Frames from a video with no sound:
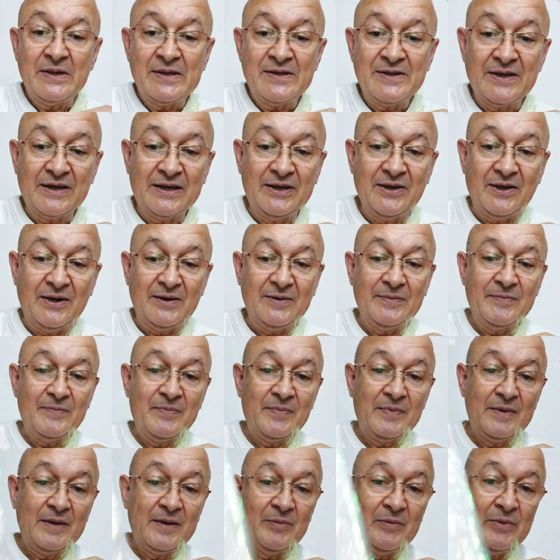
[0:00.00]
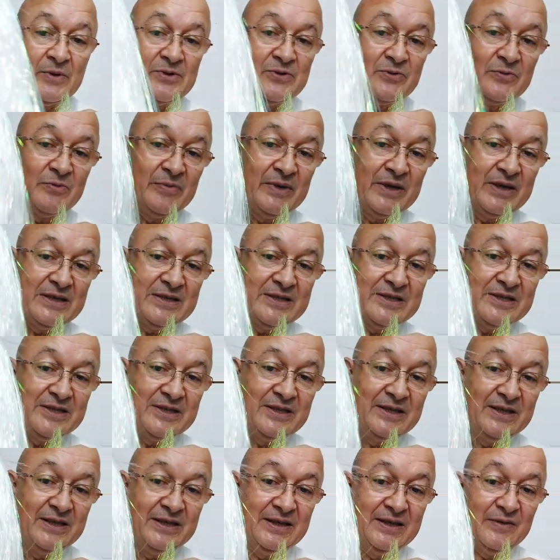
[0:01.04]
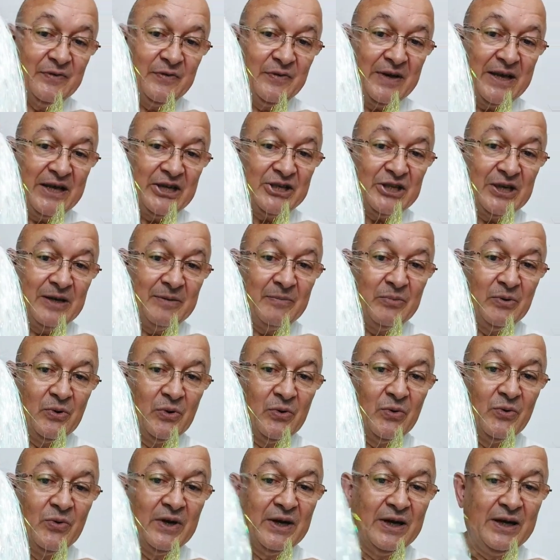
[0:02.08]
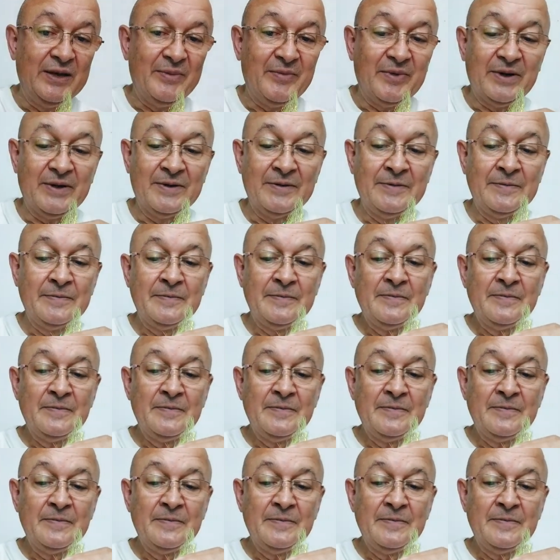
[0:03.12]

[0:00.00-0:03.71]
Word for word: isso aqui ó, pus um mix de flecha com glimmer,